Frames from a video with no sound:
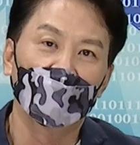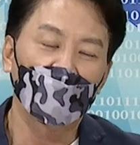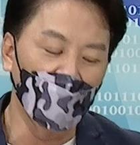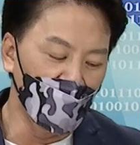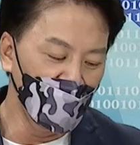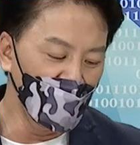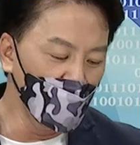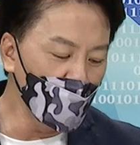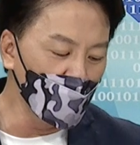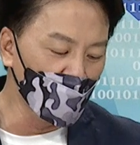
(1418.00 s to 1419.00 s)
各位，你
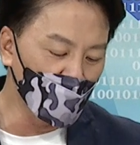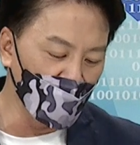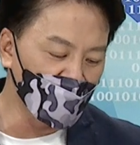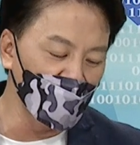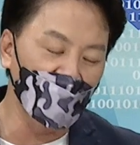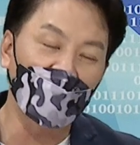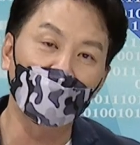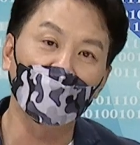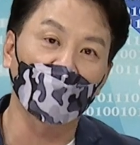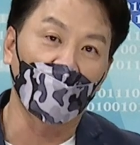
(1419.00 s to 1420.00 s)
如果说真的
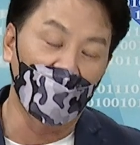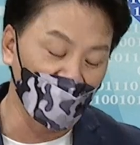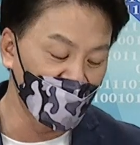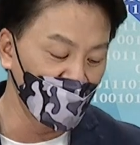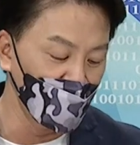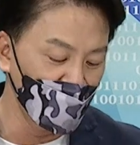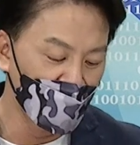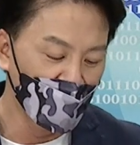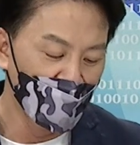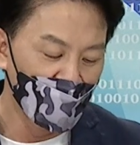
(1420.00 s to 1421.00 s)
看不懂行情，
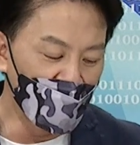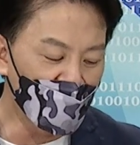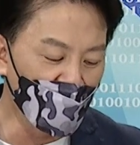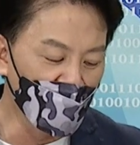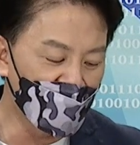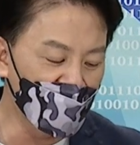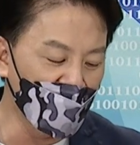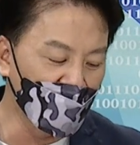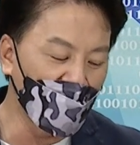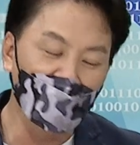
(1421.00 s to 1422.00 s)
你总是
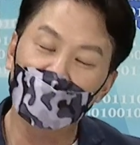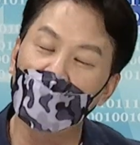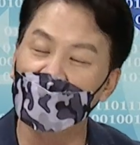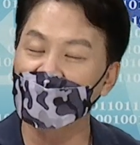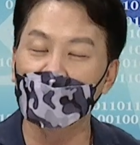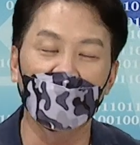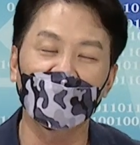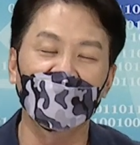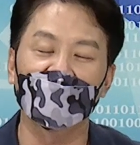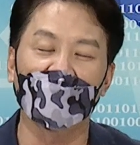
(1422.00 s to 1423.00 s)
在看报章、
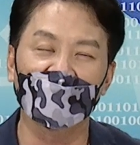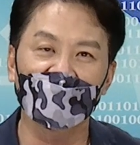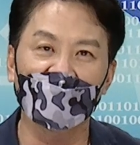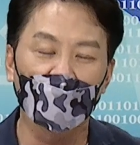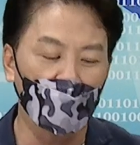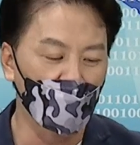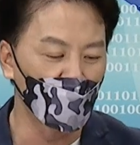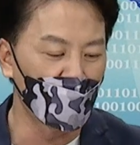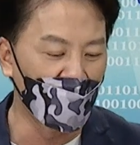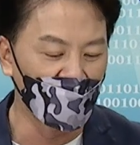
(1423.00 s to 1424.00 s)
媒体、杂志，在做
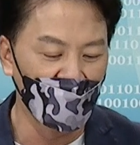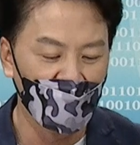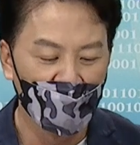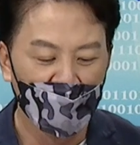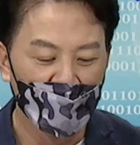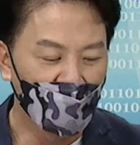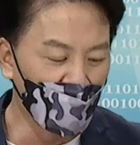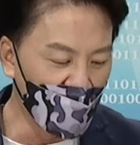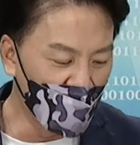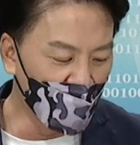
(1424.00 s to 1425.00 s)
股票的，
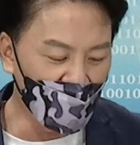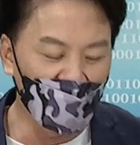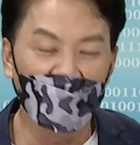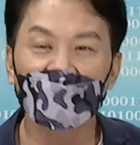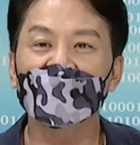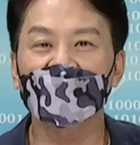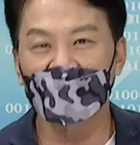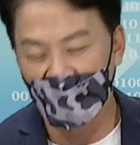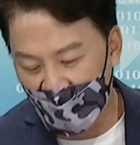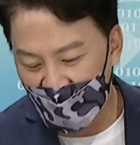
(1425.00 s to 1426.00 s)
各位，我跟你讲，你
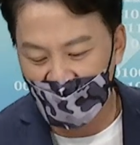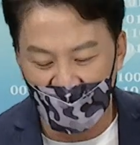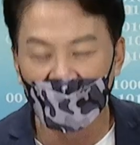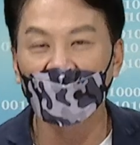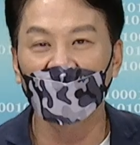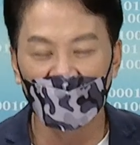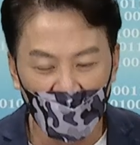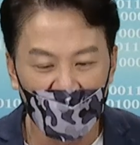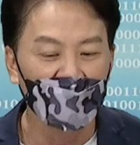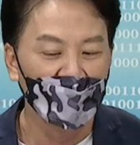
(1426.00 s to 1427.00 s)
死了真的很
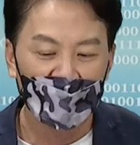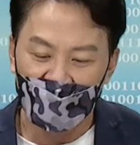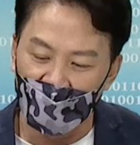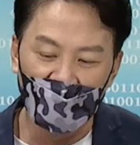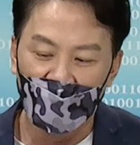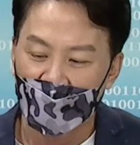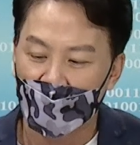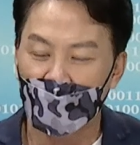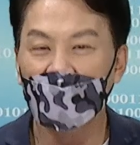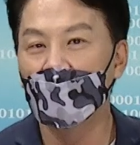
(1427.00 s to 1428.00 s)
真的
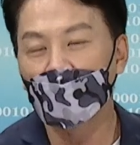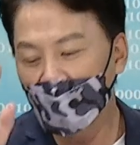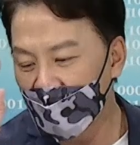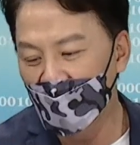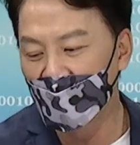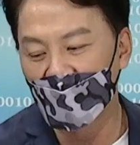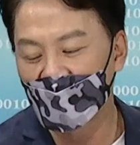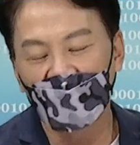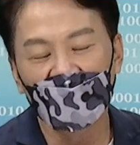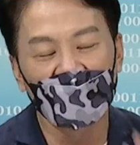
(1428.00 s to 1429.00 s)
没人会替你
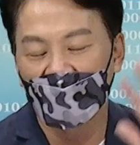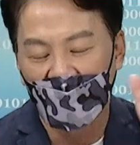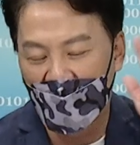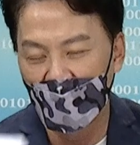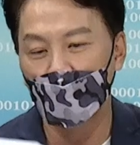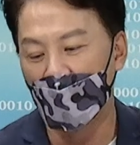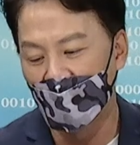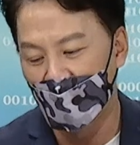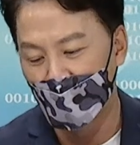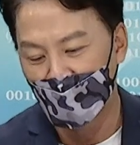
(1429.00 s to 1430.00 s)
替你喊
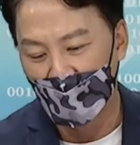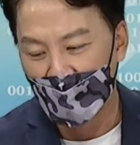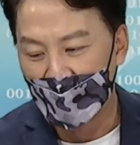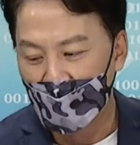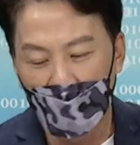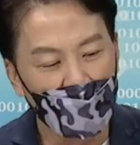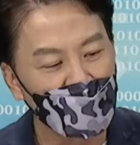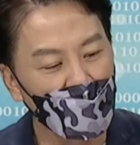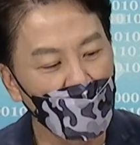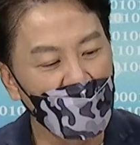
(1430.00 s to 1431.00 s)
冤呐！对，我
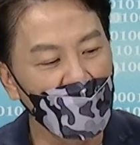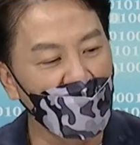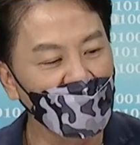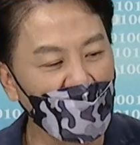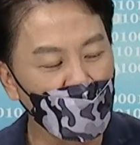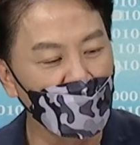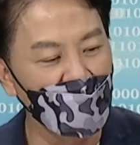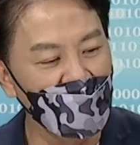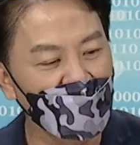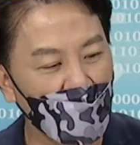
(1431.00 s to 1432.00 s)
九月六号当初跟你